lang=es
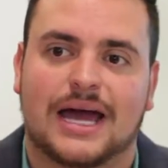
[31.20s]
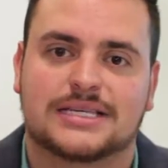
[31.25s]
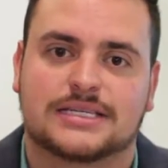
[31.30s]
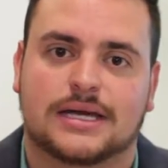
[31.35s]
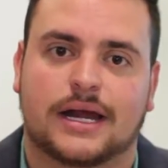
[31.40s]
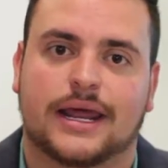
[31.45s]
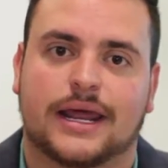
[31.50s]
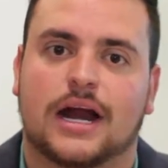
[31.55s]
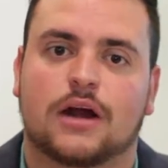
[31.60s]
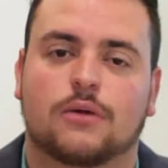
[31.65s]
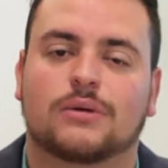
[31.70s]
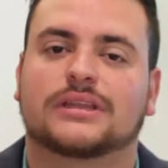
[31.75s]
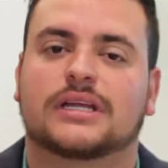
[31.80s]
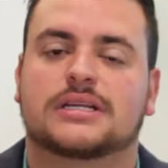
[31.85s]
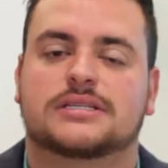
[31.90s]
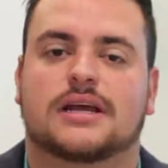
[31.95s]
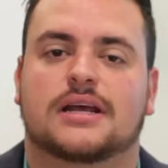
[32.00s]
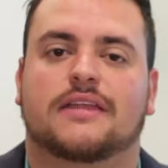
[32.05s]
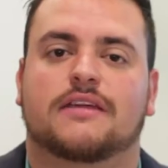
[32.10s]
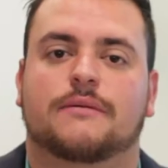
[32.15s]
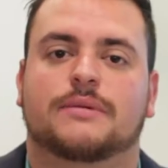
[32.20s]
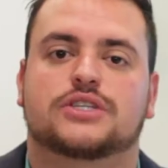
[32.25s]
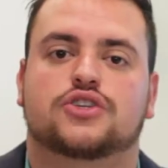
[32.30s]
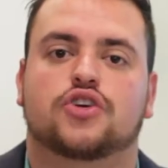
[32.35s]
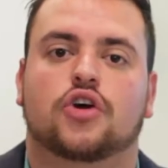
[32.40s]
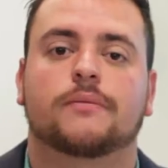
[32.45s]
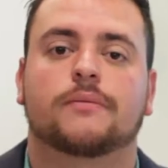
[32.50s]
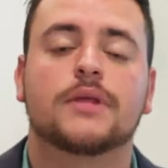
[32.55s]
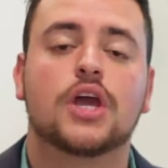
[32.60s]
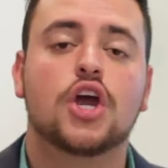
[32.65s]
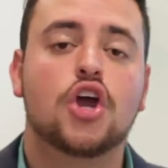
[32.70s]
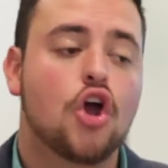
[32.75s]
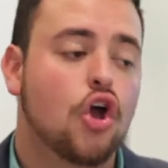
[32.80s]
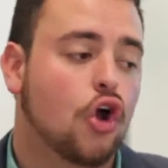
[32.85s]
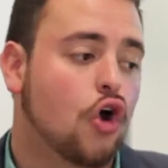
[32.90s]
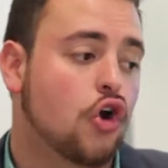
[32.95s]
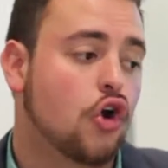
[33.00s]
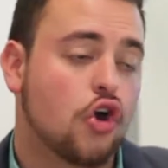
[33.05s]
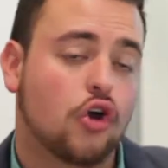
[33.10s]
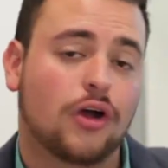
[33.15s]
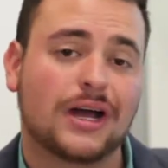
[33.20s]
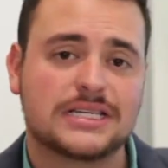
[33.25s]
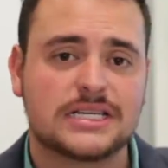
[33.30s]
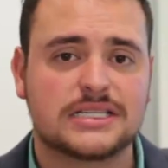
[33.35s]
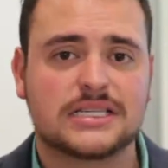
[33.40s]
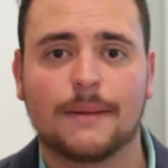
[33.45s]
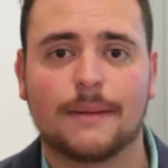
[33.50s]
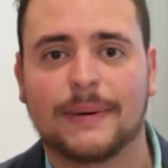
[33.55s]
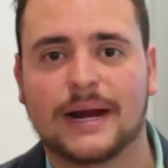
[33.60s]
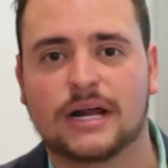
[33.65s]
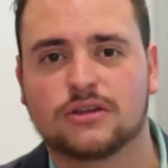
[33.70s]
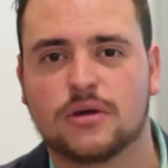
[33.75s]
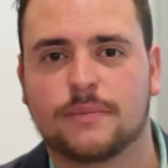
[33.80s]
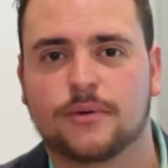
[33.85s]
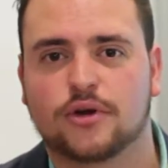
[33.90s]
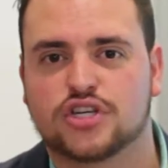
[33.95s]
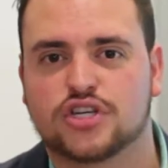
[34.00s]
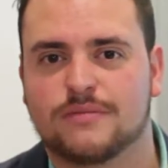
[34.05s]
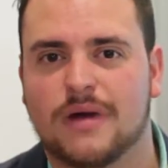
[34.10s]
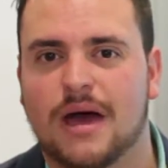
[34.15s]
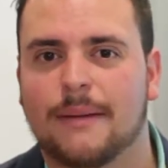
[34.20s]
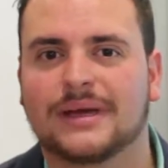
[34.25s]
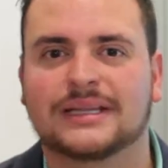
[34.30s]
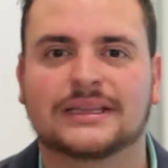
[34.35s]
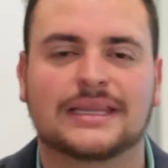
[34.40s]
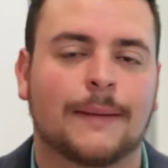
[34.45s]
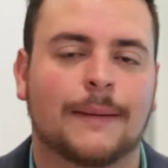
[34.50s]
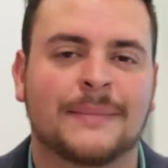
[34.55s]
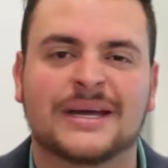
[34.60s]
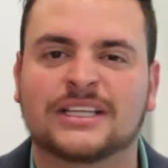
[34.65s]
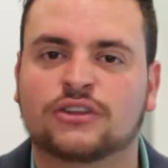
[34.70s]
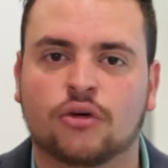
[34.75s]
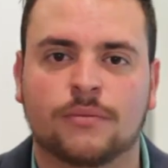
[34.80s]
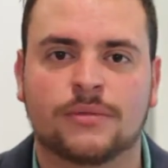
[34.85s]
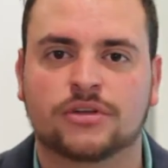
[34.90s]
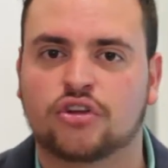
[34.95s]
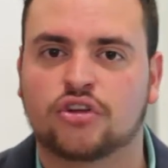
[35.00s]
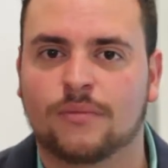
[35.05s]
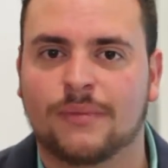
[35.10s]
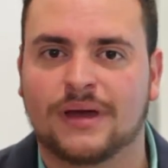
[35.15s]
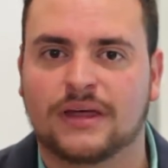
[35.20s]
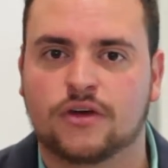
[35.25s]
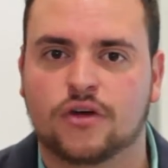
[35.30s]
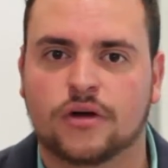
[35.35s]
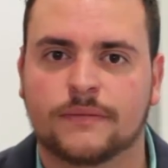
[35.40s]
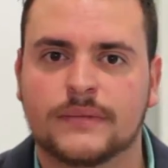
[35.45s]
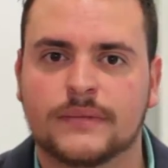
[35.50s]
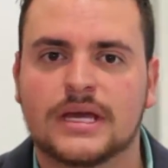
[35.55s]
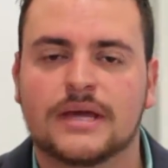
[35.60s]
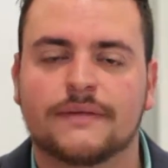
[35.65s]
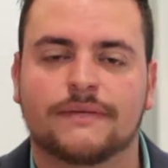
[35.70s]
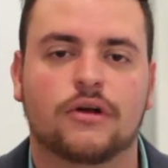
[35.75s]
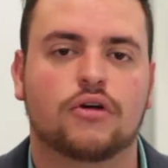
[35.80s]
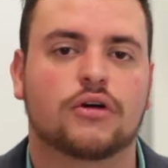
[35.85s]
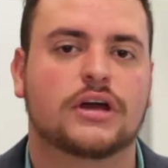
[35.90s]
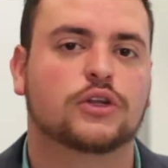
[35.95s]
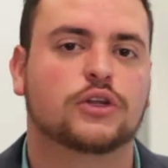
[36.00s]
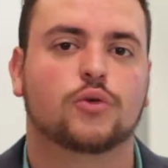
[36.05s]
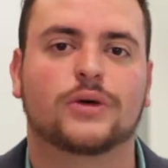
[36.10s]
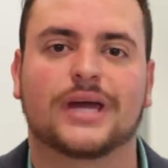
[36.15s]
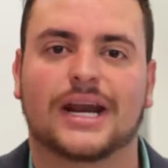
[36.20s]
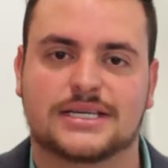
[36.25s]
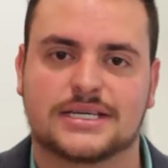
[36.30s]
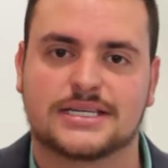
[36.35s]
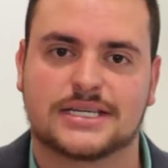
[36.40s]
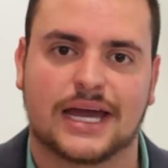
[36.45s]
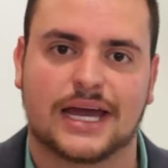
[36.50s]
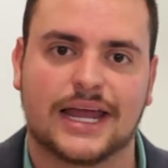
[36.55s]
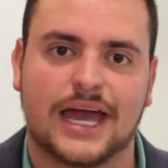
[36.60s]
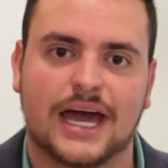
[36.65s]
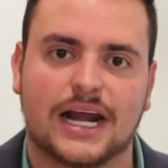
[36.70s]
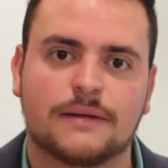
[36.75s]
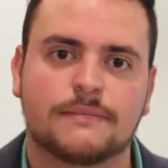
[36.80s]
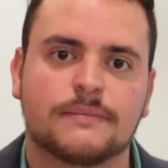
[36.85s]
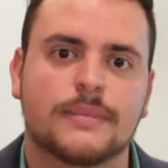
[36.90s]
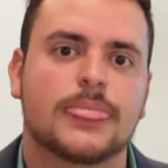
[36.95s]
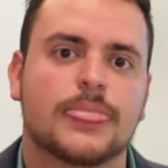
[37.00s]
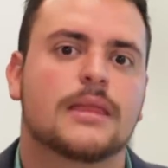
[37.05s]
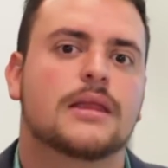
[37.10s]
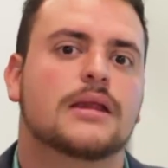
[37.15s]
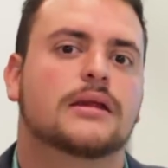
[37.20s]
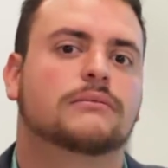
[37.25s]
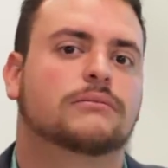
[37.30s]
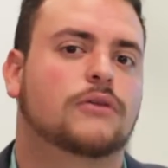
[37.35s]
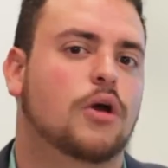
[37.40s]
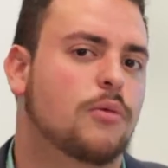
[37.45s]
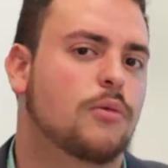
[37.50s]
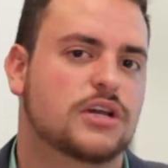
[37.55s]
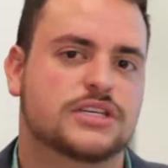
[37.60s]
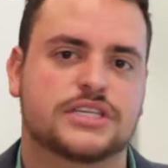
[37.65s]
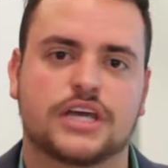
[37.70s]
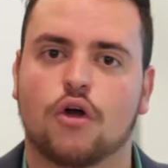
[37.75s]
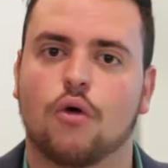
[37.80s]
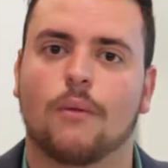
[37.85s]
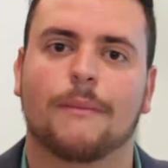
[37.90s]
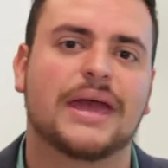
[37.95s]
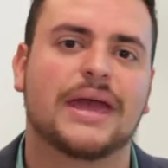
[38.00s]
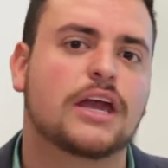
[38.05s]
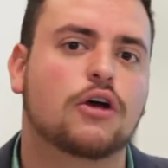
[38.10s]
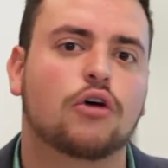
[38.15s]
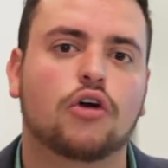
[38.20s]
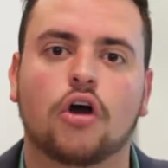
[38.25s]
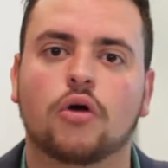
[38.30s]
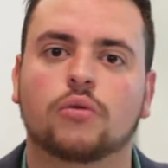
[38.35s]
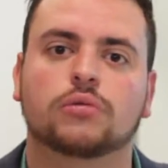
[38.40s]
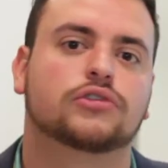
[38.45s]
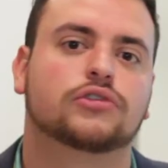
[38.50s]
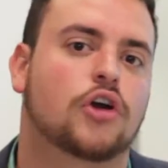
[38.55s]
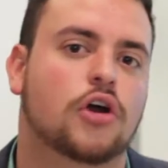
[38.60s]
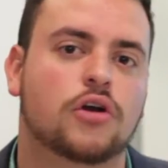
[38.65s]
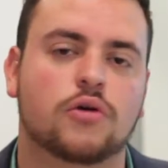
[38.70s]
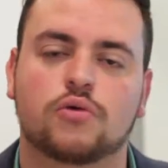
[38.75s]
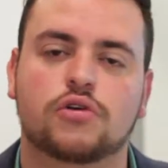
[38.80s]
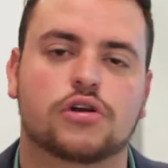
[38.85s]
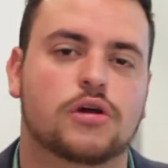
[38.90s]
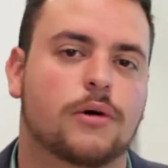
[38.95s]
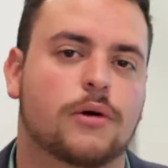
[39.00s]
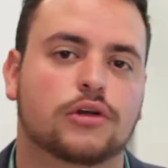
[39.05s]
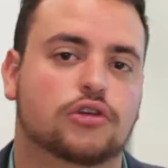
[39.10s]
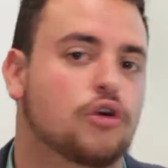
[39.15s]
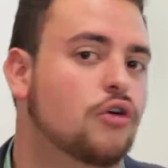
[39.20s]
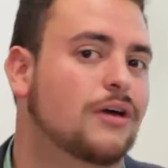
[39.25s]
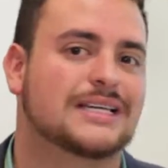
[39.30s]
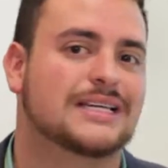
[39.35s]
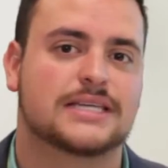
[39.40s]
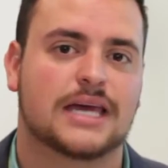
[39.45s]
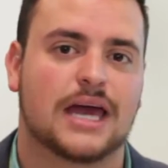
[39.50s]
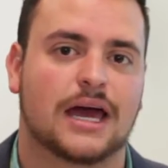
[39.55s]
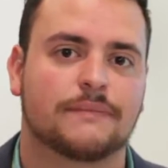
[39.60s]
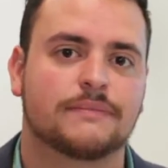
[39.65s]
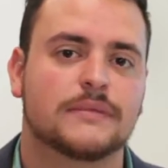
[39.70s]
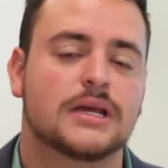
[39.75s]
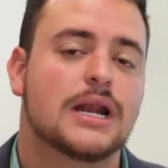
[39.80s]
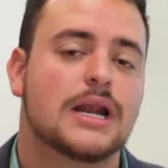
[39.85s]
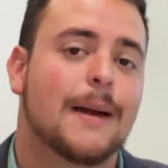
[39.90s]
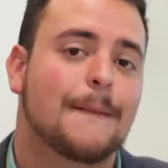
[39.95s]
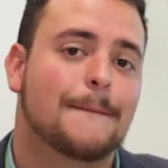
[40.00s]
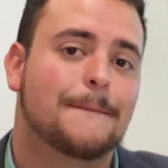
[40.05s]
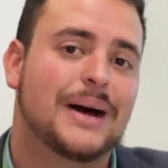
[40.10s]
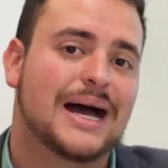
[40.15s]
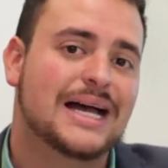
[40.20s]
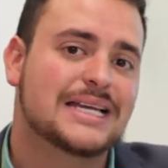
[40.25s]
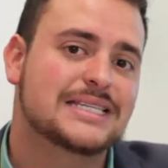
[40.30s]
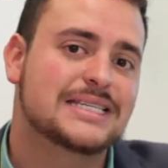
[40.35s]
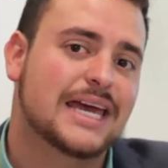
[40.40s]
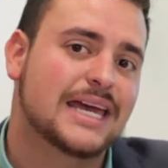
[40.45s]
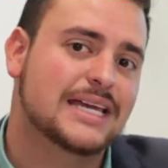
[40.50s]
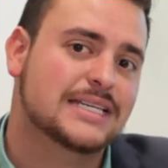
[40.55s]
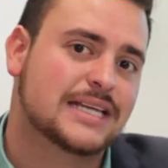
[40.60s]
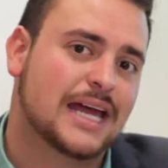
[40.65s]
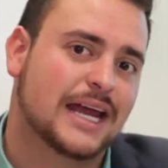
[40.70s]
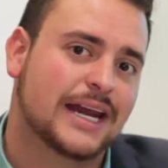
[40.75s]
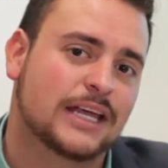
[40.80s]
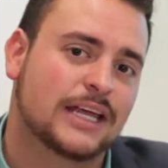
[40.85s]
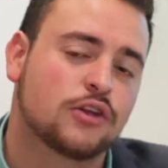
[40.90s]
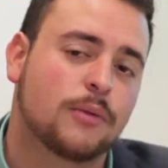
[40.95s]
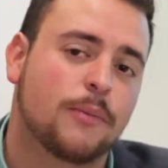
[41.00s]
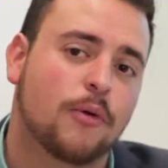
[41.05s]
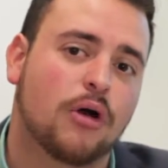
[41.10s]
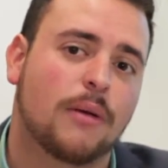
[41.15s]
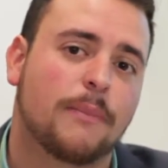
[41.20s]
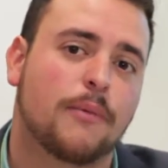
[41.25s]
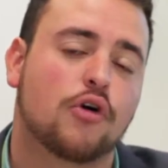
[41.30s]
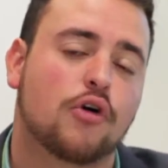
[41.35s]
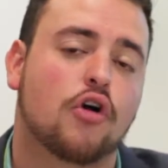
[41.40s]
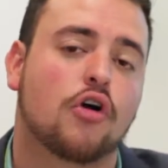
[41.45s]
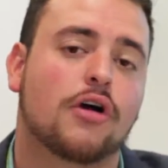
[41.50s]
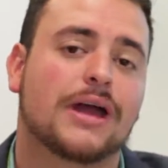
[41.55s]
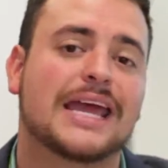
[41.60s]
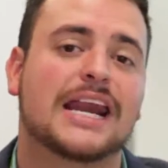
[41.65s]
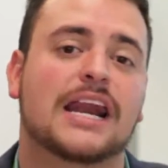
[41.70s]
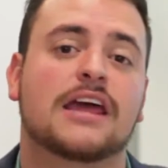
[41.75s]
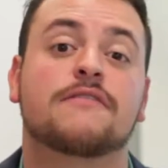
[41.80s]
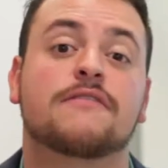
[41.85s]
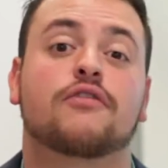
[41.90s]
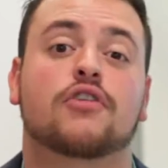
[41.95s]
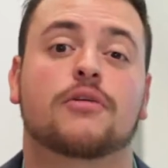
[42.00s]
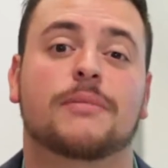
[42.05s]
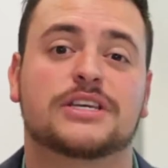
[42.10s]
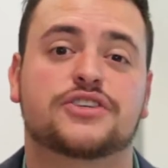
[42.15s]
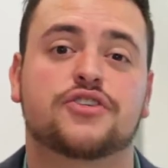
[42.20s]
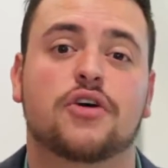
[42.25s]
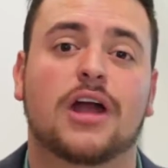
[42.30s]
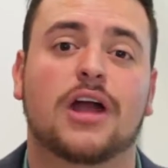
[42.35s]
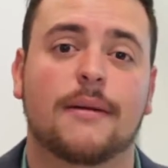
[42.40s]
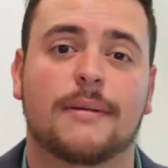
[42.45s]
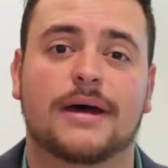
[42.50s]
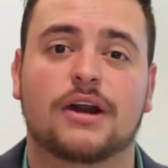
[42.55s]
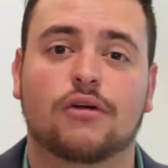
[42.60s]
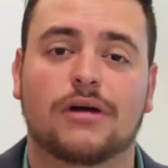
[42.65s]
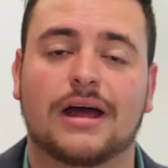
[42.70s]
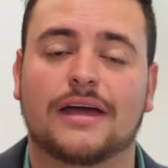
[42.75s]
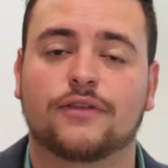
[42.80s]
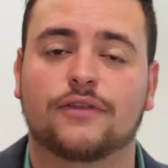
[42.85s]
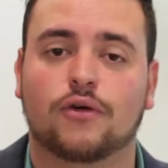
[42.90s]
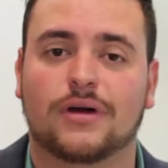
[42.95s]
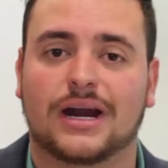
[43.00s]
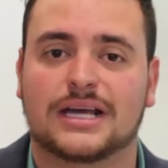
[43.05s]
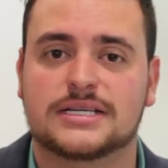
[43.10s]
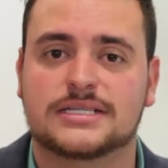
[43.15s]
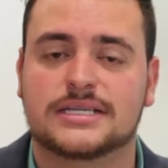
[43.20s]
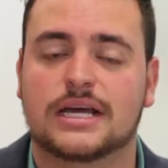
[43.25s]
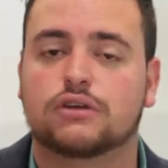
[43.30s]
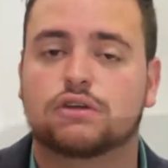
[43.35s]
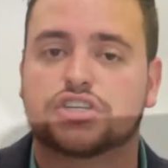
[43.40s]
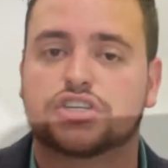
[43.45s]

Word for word: escanear algo en tercera dimensión? Colocas este aparato aproximadamente a metro, metro y medio de lo que tú quieras escanear, como les digo, un vehículo, un dron, un robot, lo que sea vas escaneando poco a poco y la información que va arrojando gracias a los